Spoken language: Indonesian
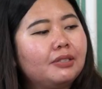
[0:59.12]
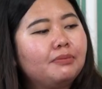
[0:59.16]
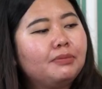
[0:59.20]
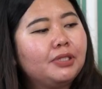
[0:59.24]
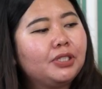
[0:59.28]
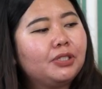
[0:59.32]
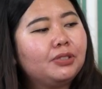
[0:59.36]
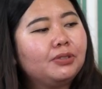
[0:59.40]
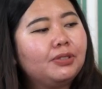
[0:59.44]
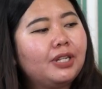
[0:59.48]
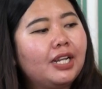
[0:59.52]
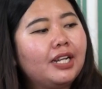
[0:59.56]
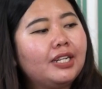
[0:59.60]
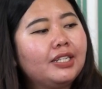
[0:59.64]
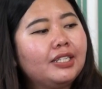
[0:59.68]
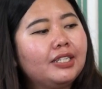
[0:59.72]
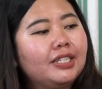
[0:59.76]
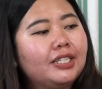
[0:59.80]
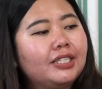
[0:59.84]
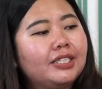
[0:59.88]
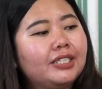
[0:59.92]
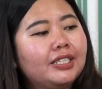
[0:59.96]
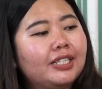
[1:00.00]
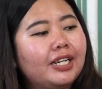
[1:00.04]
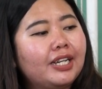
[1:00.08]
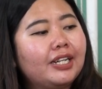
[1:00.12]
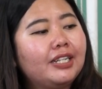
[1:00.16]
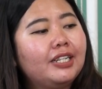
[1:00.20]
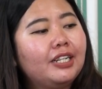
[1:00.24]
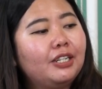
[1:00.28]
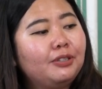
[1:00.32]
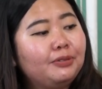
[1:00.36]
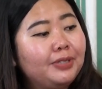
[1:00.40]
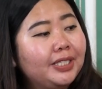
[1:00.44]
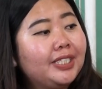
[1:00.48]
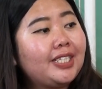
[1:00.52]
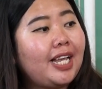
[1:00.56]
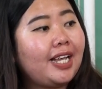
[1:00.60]
Kebetulan kebetulan uh,
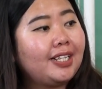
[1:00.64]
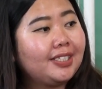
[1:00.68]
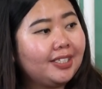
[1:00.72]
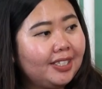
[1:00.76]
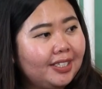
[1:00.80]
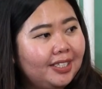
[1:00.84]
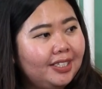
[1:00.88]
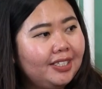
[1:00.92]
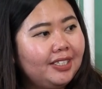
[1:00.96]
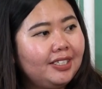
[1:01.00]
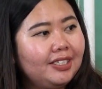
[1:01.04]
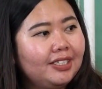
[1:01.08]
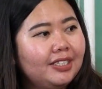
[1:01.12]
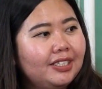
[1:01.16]
Edelweiss asli